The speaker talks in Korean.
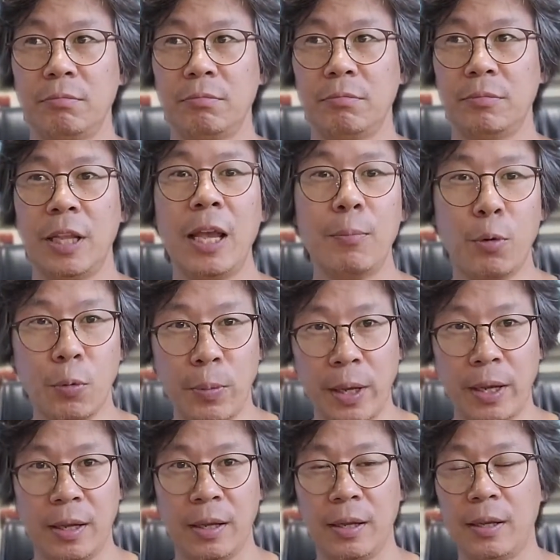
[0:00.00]
내 몸에
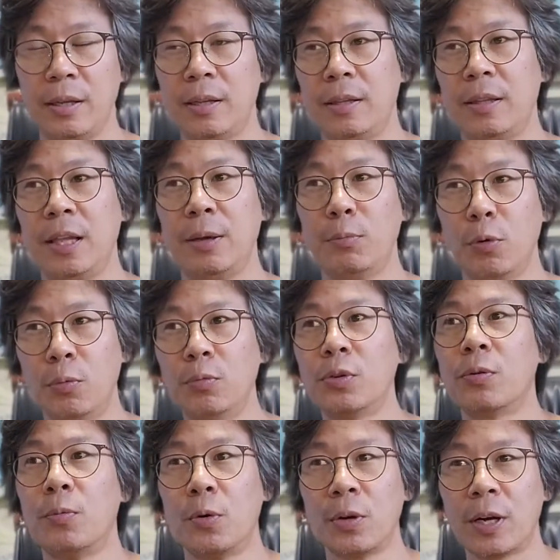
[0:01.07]
내 몸으로
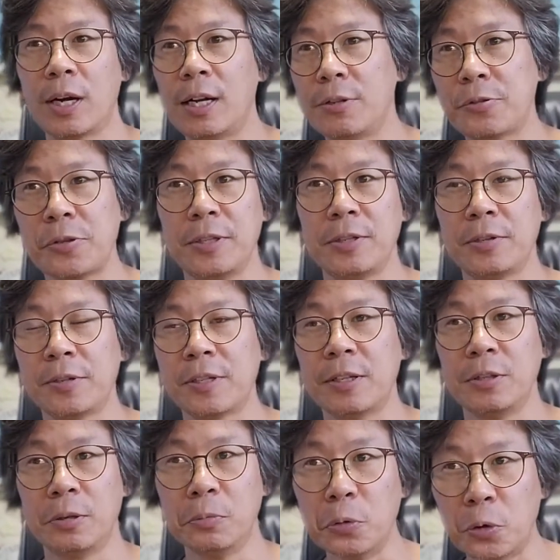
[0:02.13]
뭔가 할 수 있는 것에
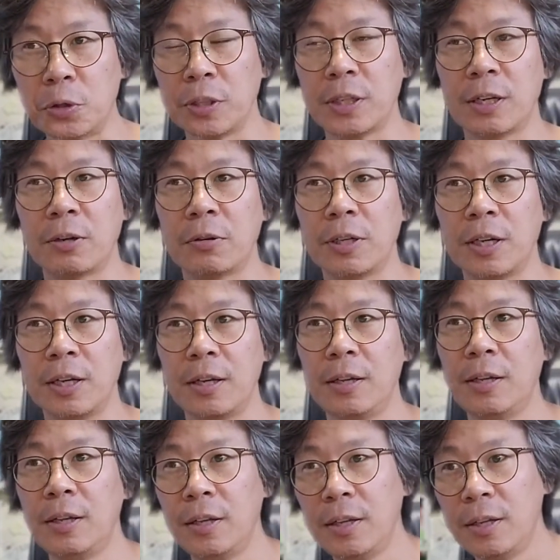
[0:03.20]
너무 올인하거나
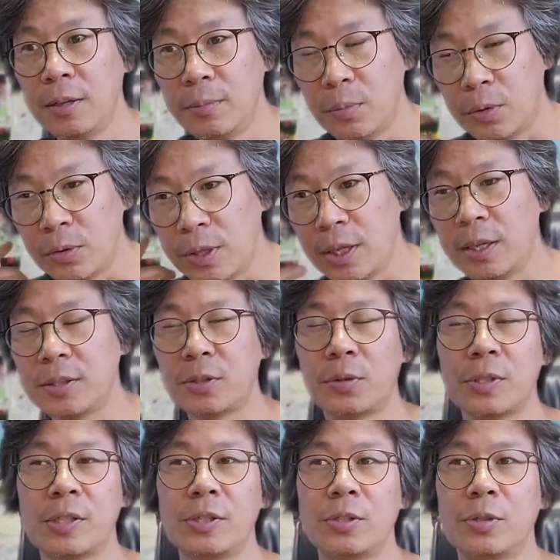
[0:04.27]
뭐 내
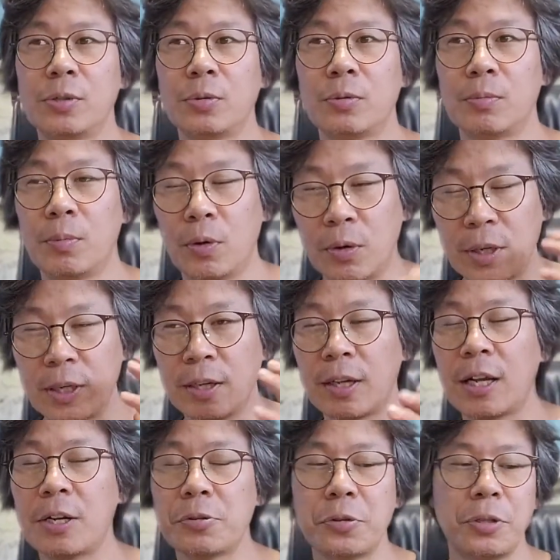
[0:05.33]
정신적으로 뭔가 이렇게
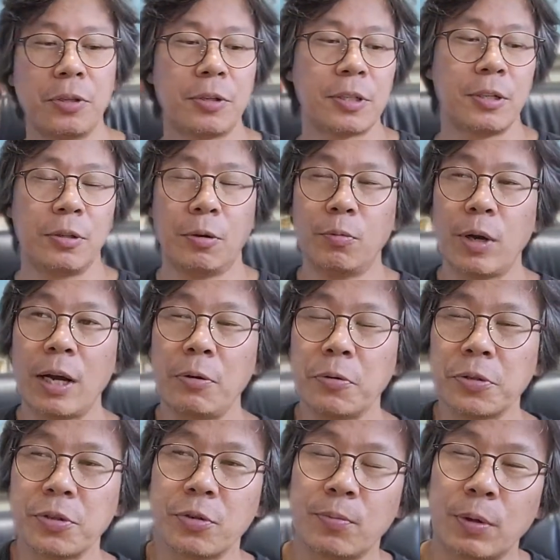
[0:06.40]
할 수 있는 것에 너무 한
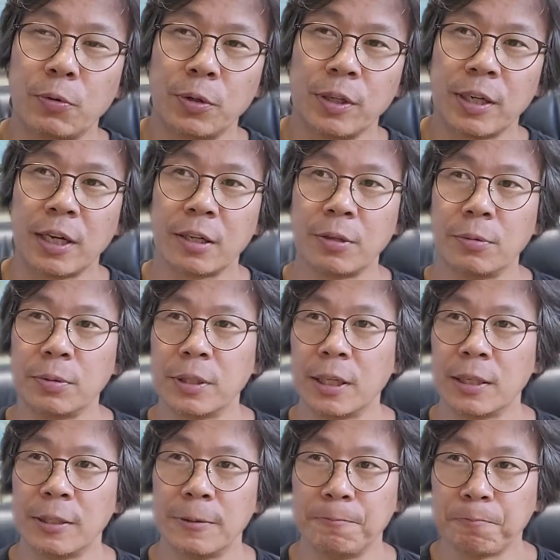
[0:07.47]
곳으로 막 올인하는
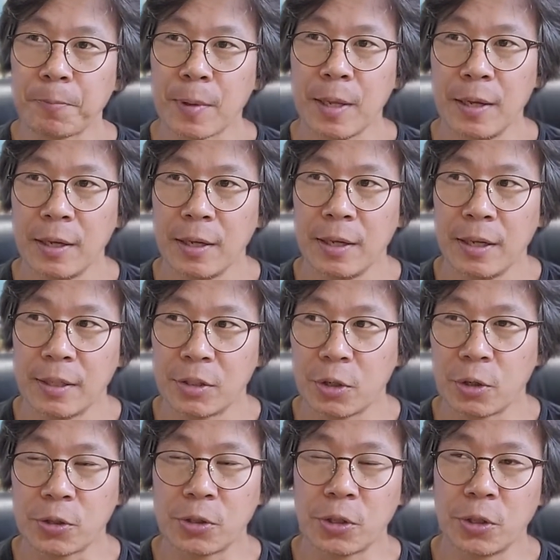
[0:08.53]
것보다는
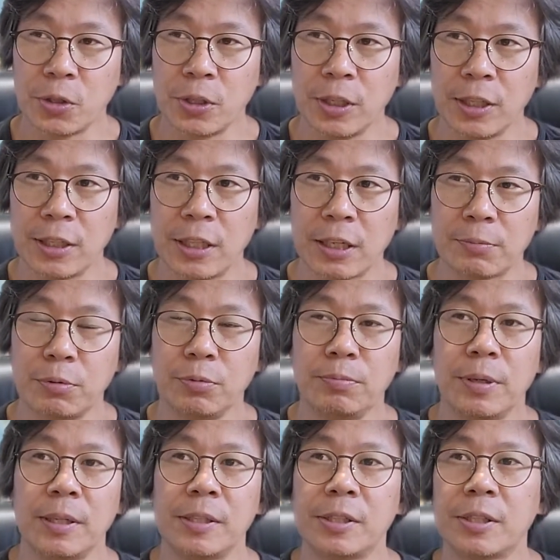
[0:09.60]
적절히 딱
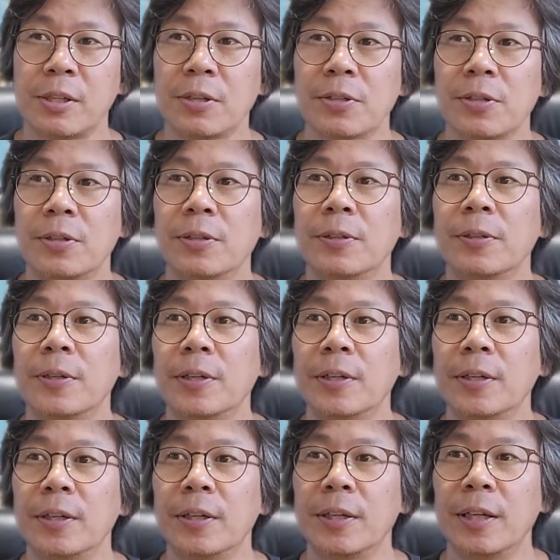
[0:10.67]
분배를 시켜서
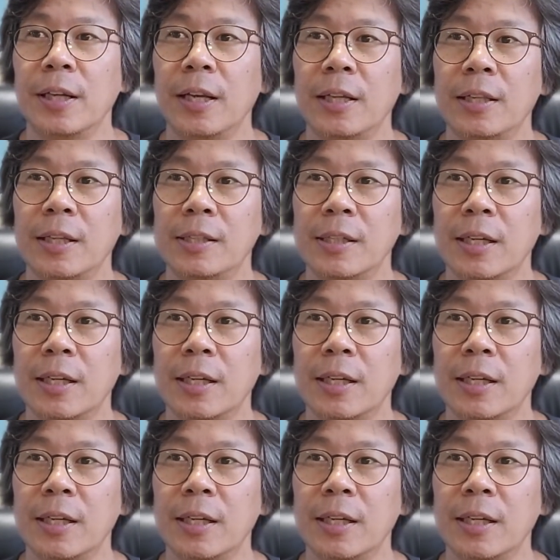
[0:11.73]
해야 되지